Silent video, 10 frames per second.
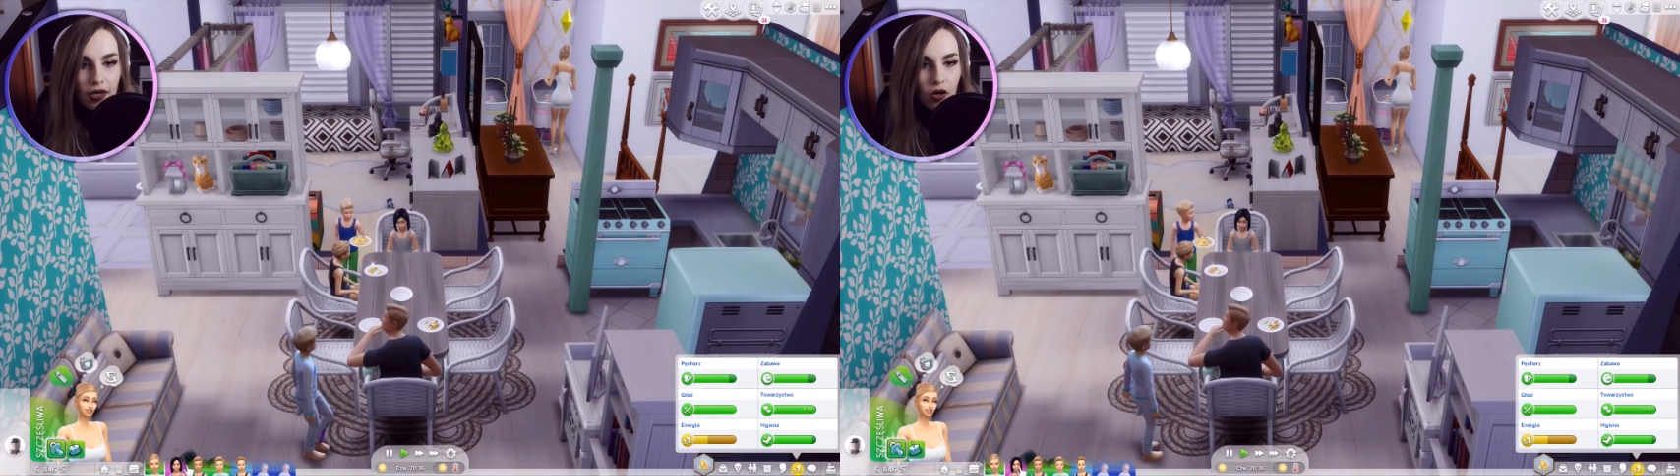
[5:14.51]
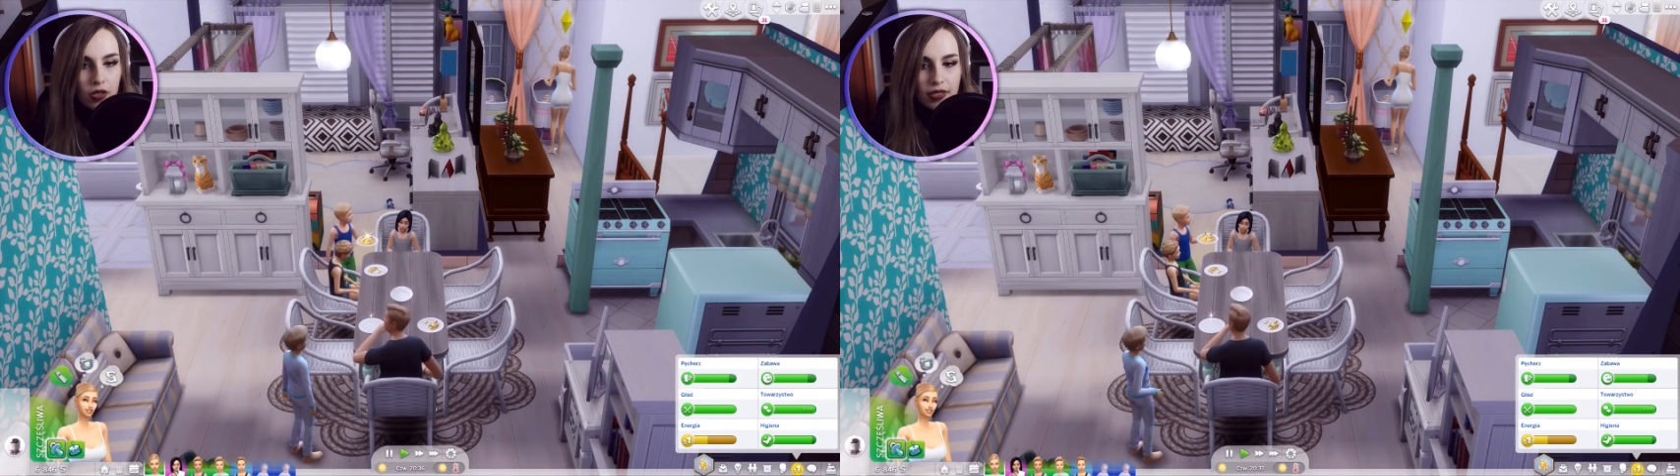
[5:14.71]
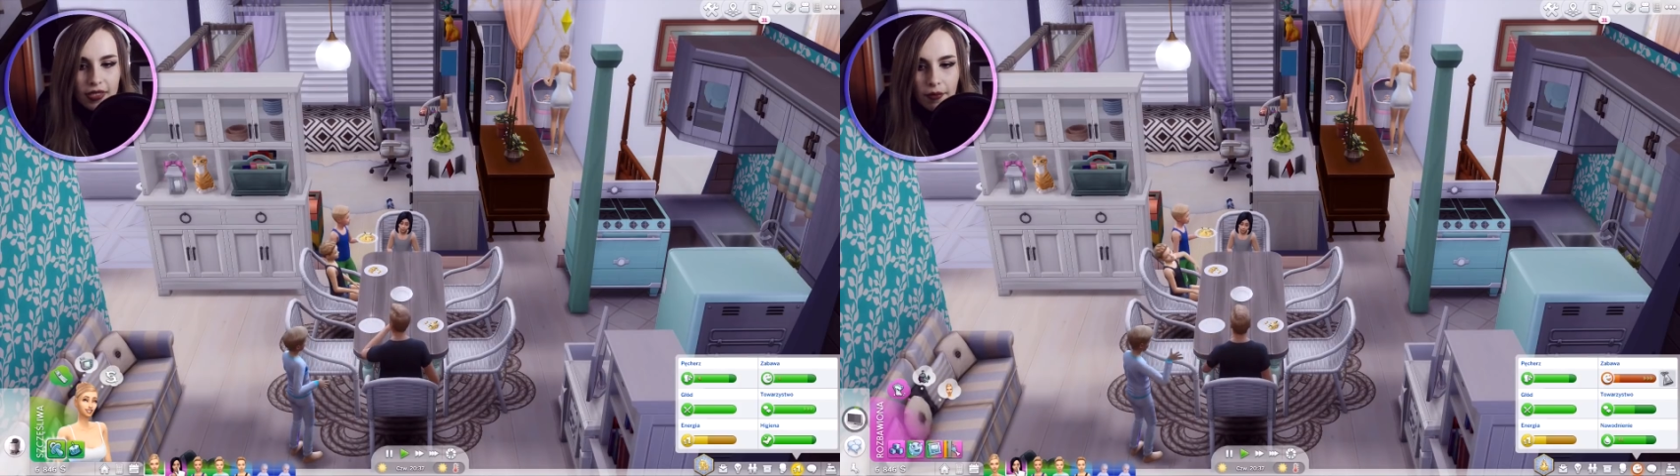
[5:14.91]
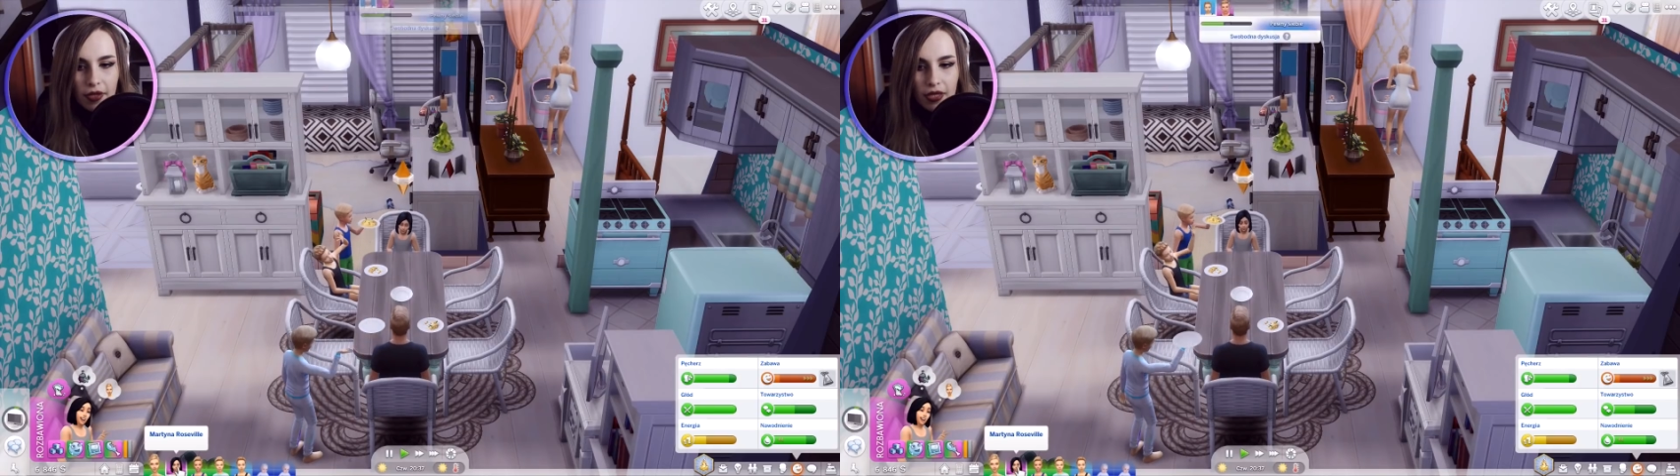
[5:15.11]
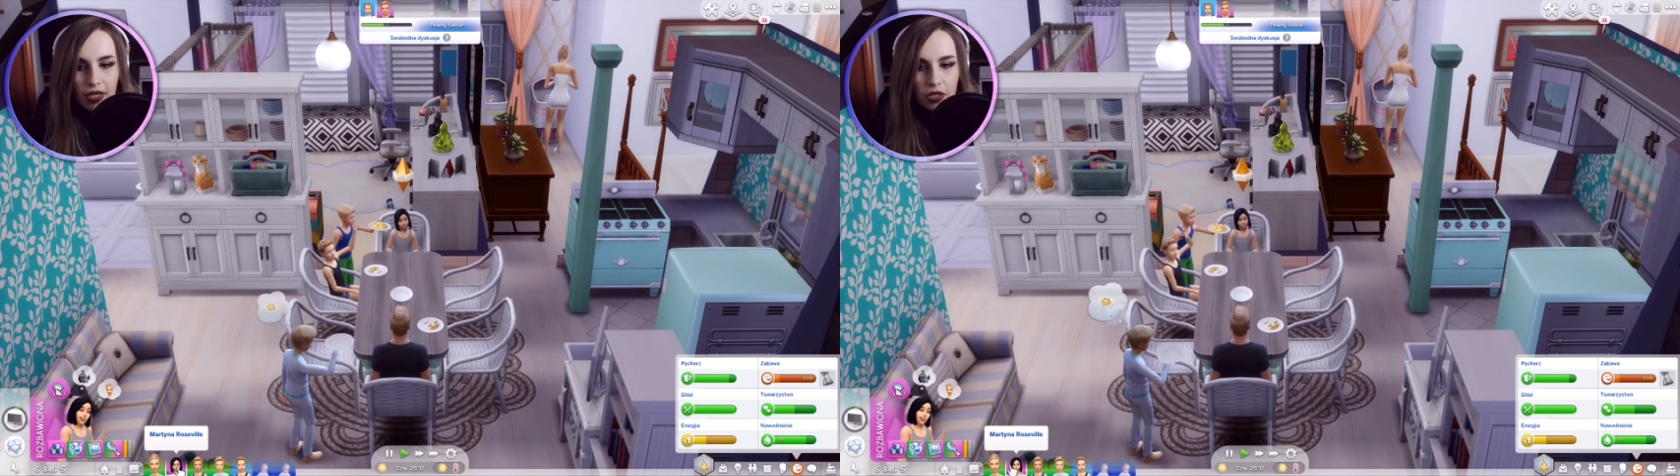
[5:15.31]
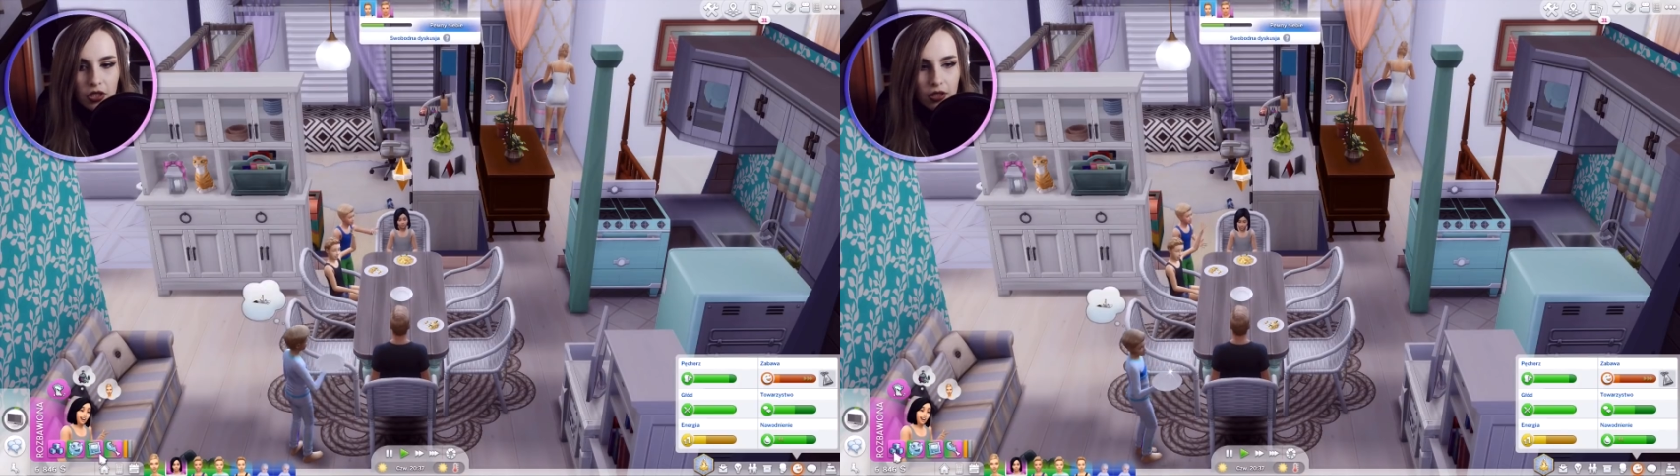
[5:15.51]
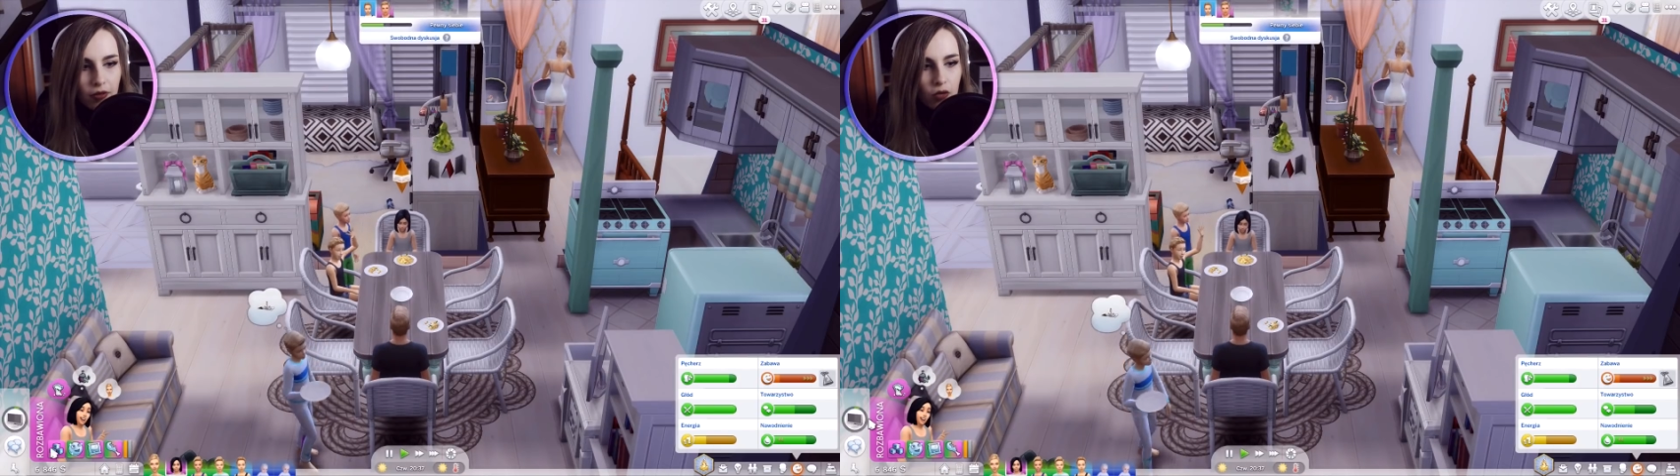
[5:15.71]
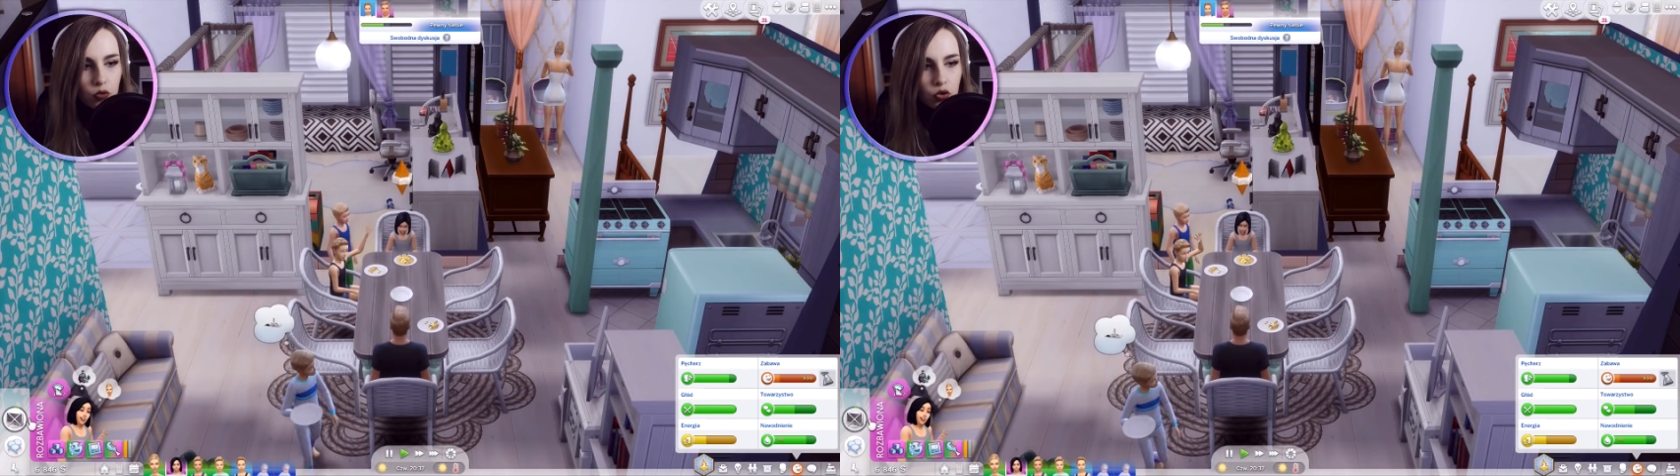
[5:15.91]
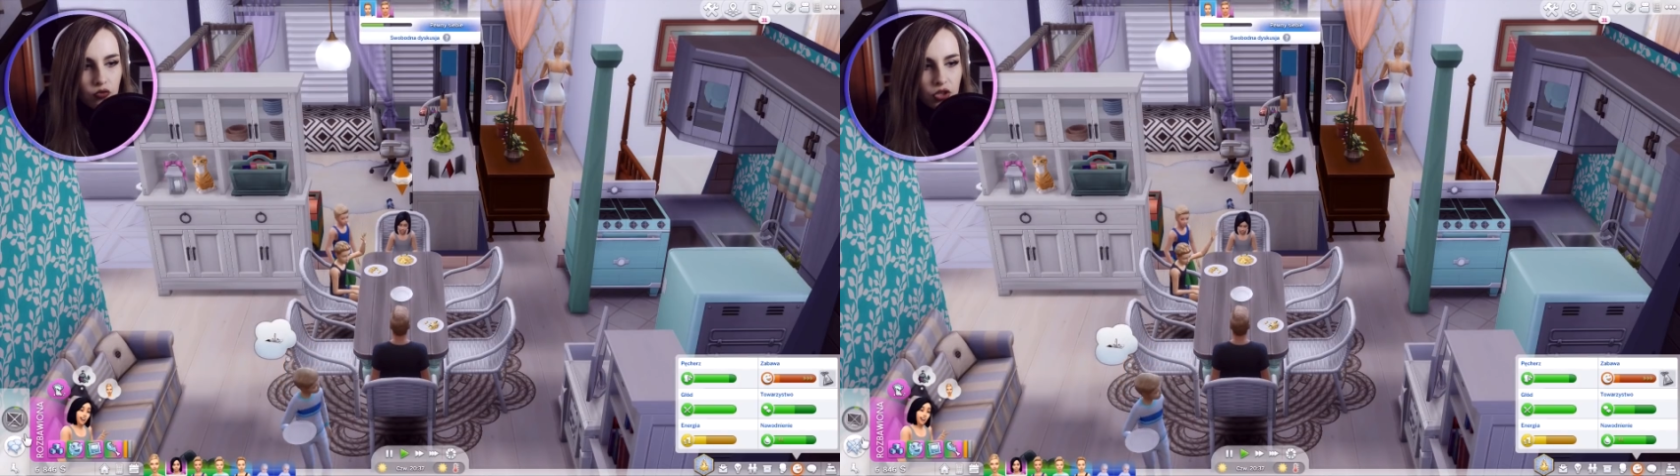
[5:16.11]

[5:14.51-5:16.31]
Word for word: e, ojcem naszych maluszków.